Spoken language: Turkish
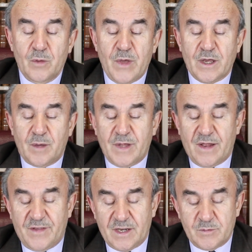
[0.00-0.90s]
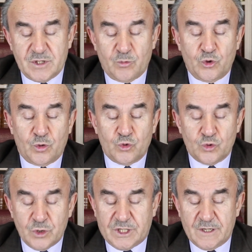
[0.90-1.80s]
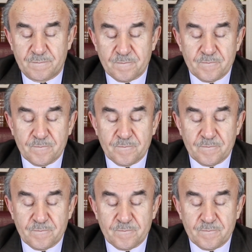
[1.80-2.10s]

Peygamber Efendimiz de buyurmuştur ki